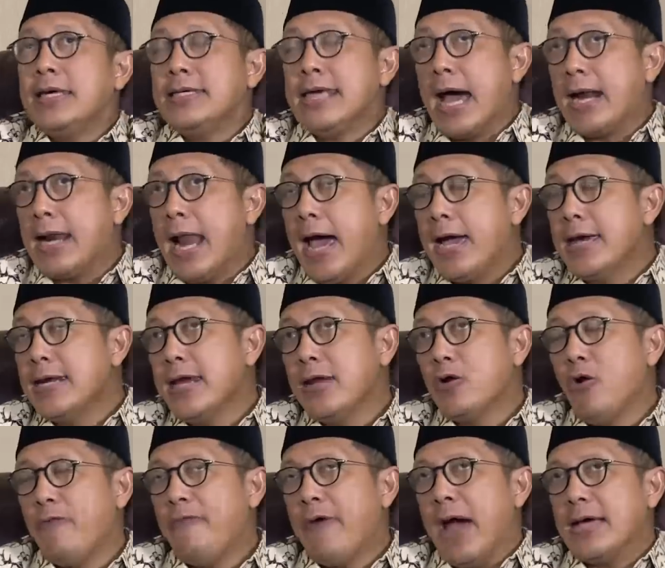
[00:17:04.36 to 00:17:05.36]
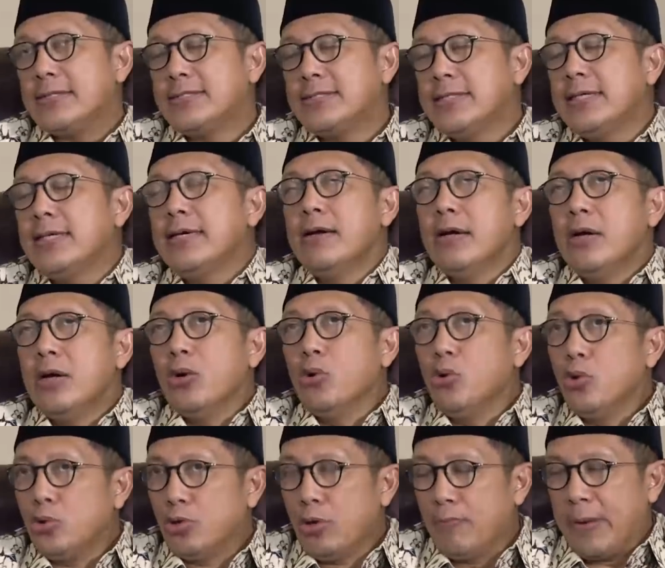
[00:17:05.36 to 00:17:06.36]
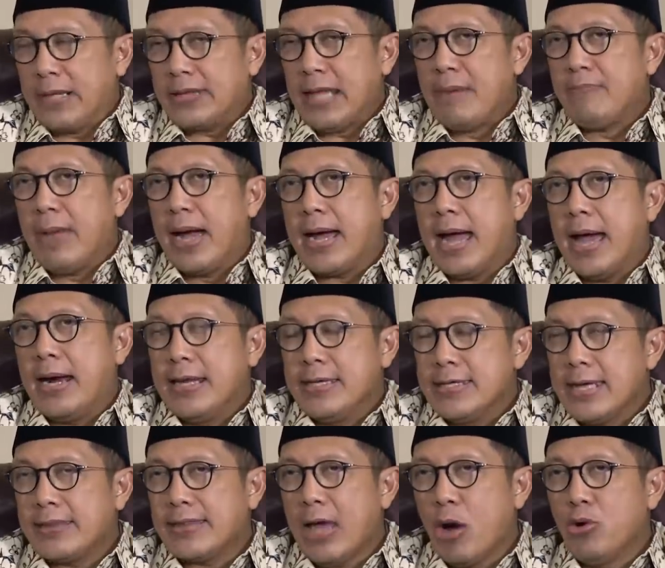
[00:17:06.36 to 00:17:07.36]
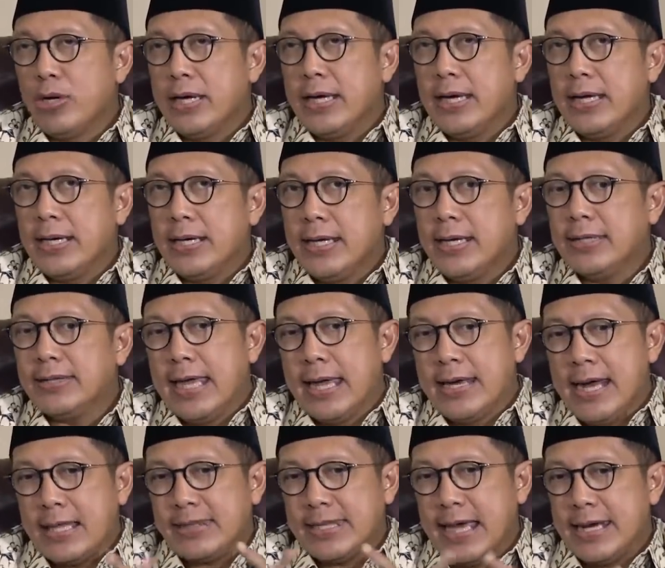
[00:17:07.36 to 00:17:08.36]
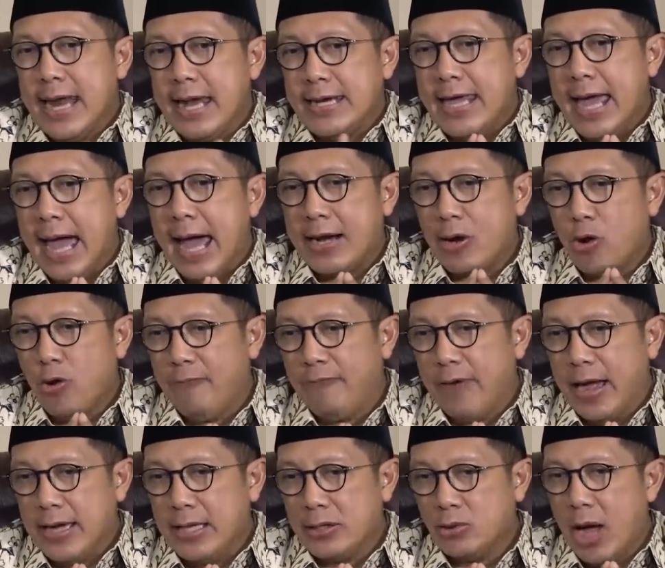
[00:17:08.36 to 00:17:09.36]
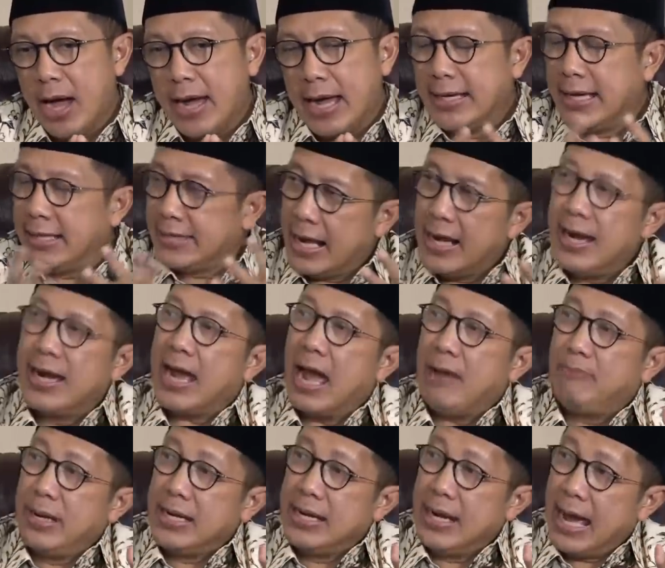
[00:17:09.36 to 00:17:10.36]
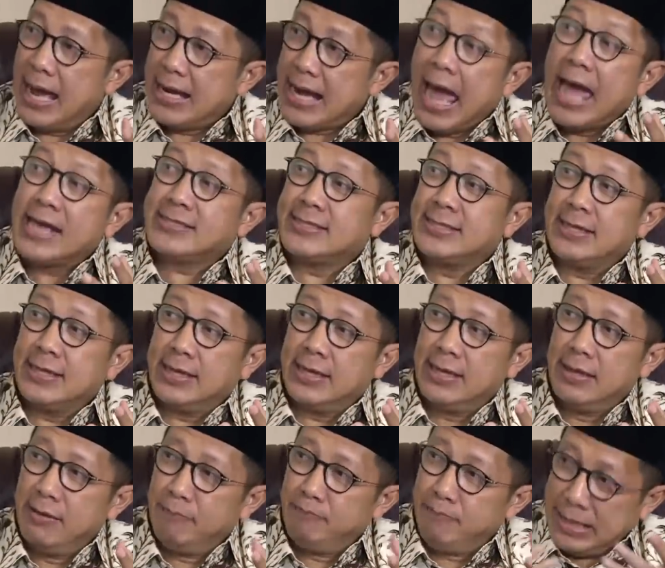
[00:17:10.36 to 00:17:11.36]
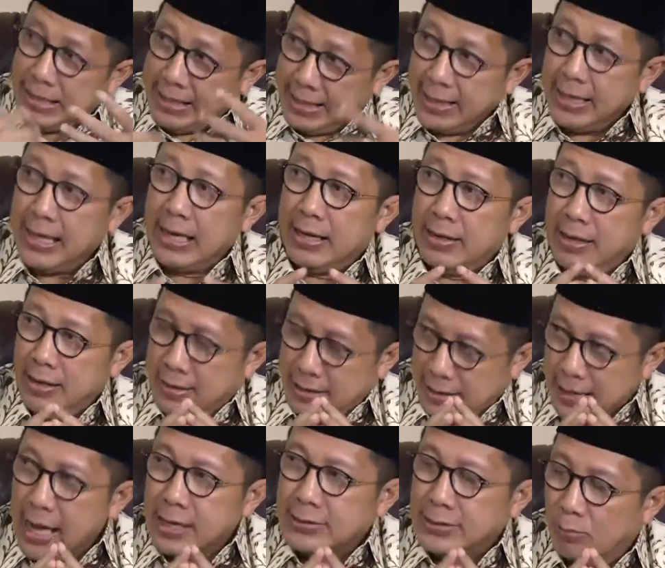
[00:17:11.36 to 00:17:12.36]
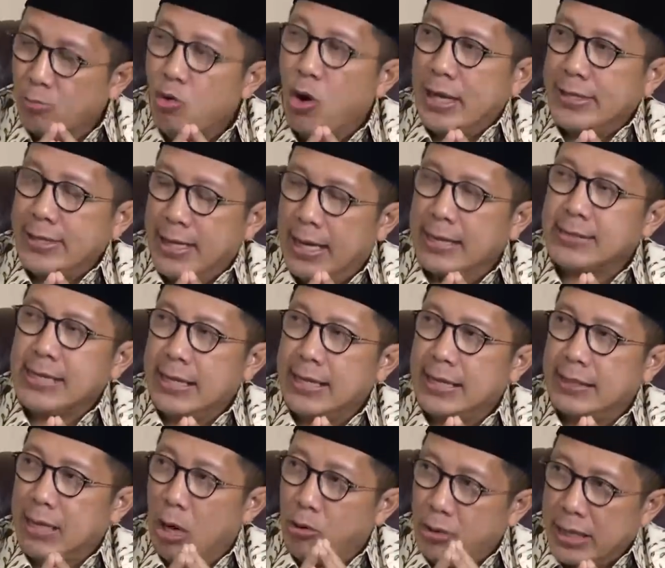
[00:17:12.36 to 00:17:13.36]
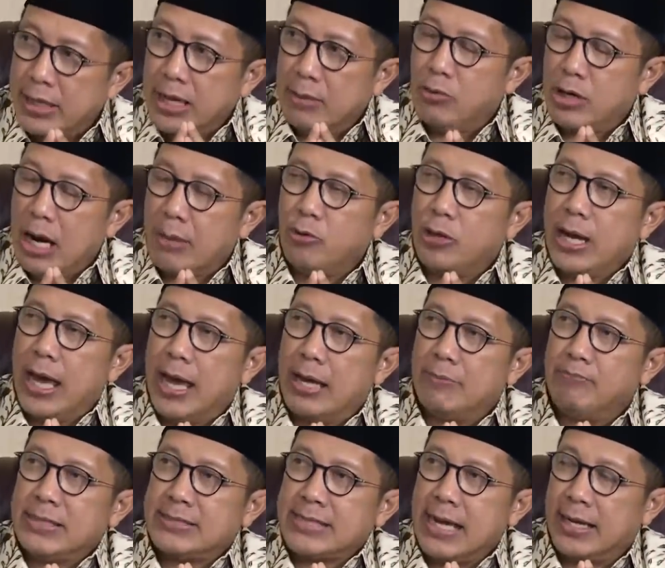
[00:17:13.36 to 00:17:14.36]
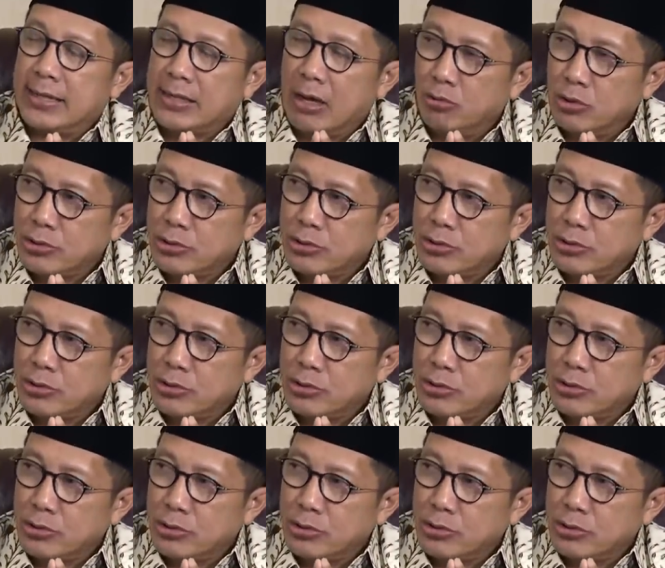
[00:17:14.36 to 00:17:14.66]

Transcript: Yang lain inovasi untuk pertama kalinya tahun ini tenda-tenda di Arafah itu akan kita lengkapi dengan AC oh, semuanya ya? Iya semuanya. Jadi hmm. tahun ini mudah-mudahan bisa kita